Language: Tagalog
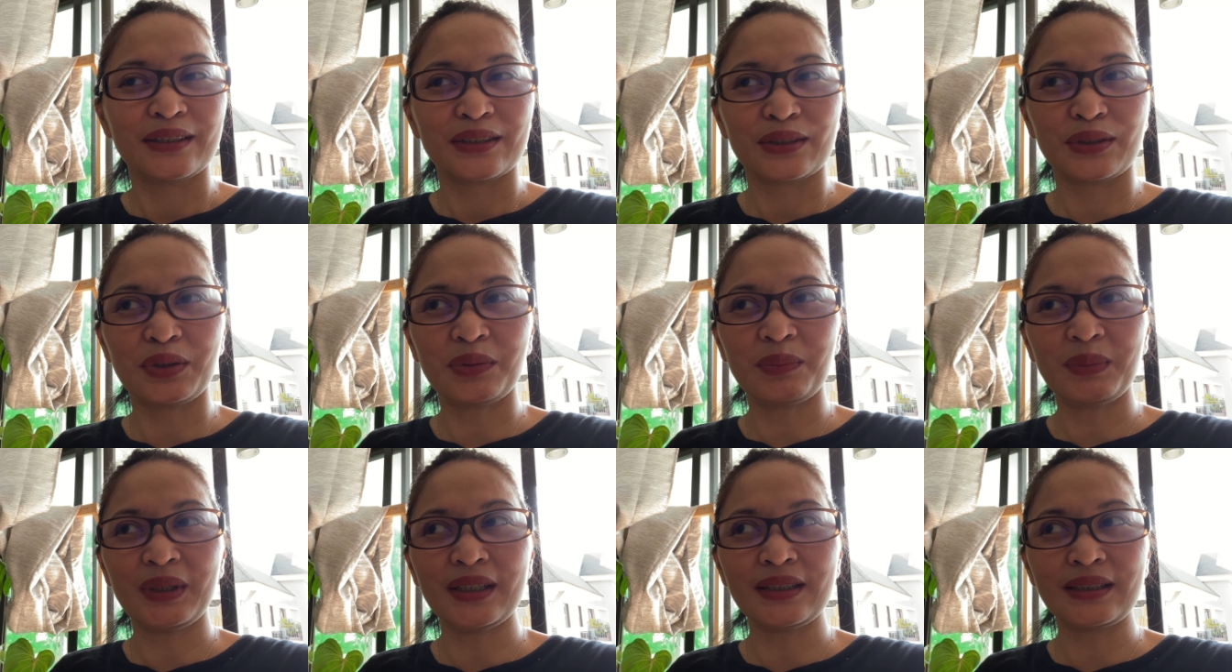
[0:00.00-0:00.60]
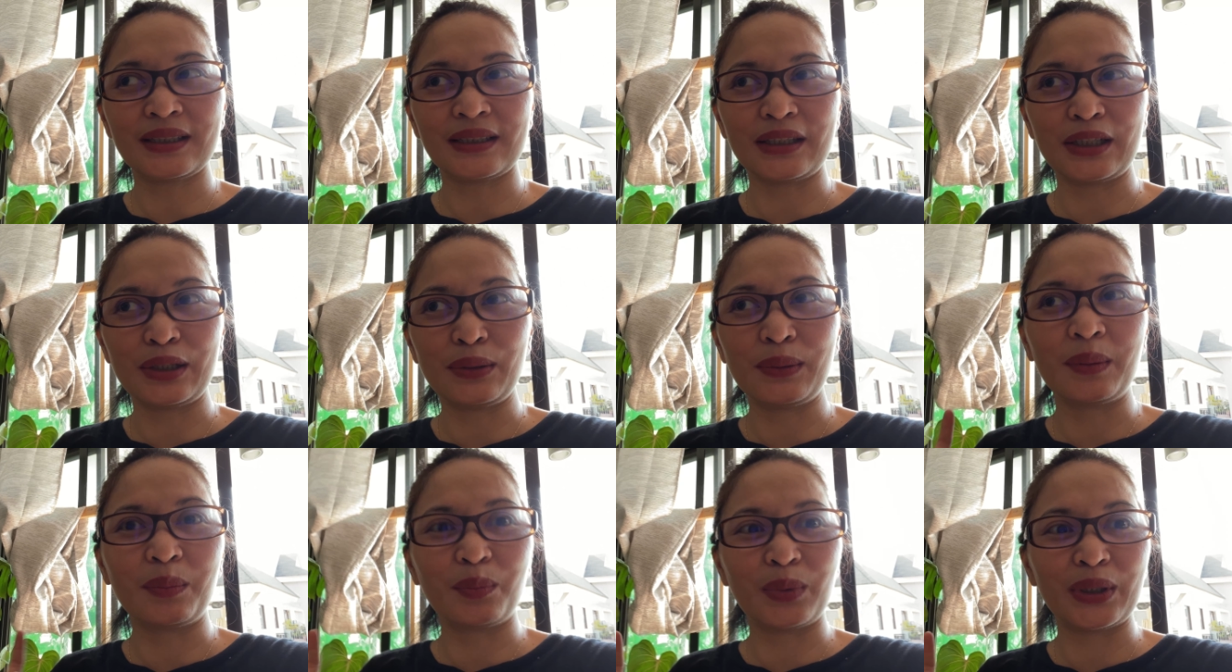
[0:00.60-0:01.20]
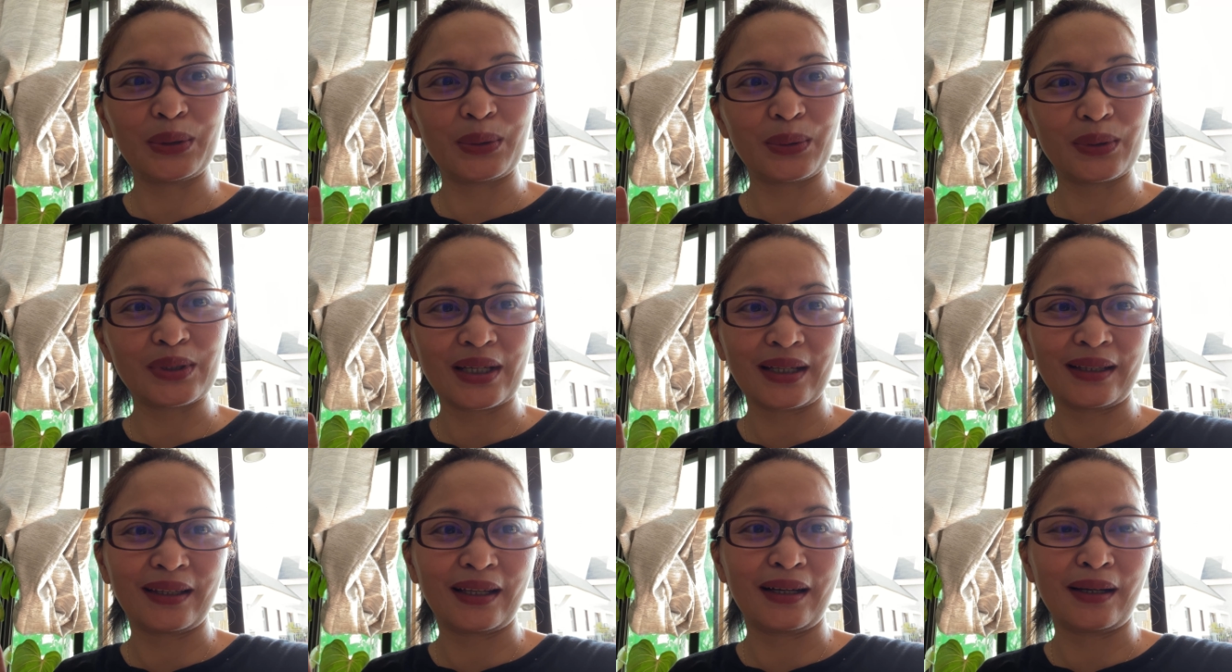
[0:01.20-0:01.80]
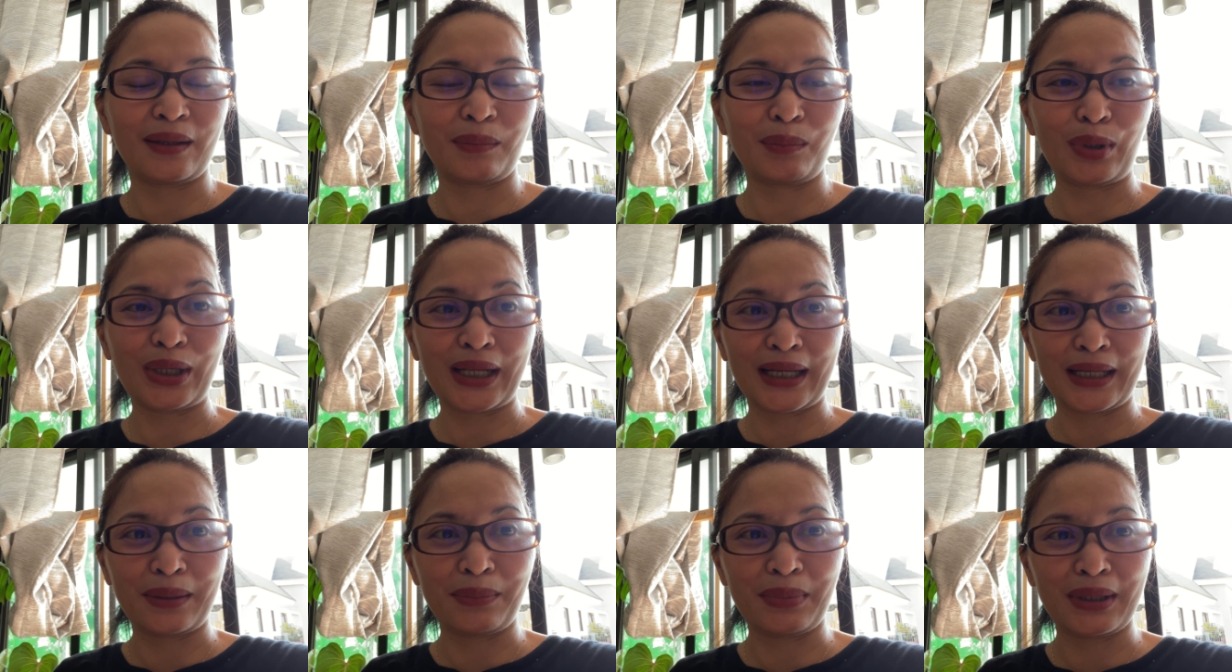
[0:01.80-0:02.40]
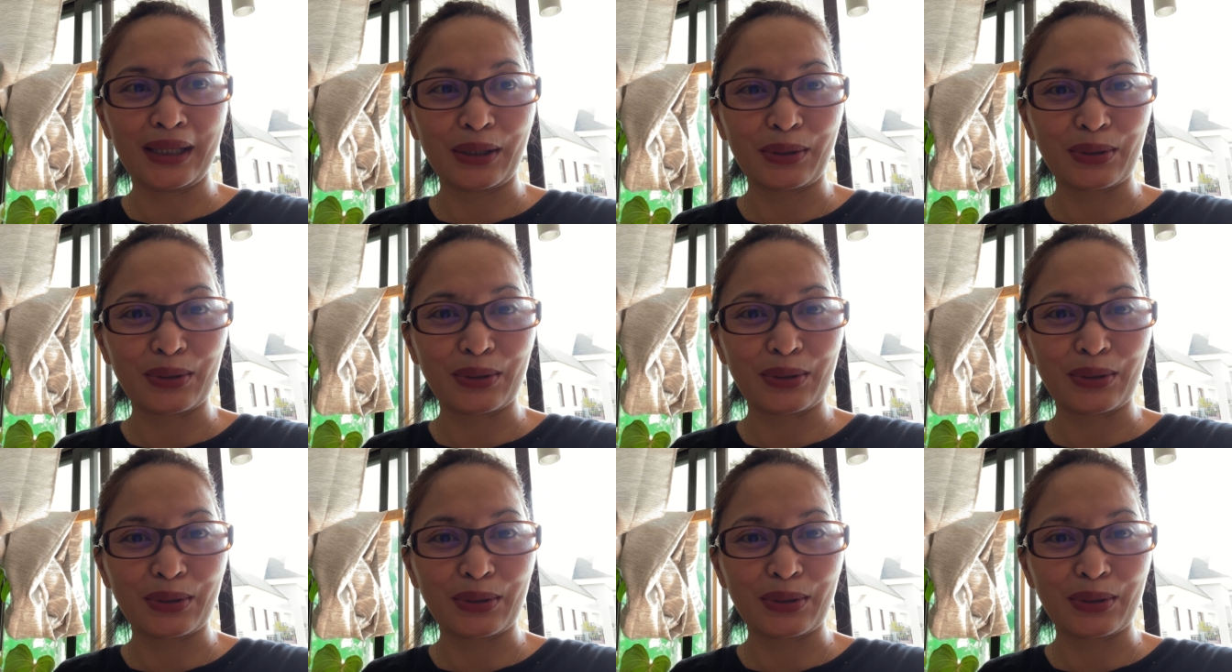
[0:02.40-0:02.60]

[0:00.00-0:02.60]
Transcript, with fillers: Siguro may isa, dalawang buwan ko siya nang mula nabili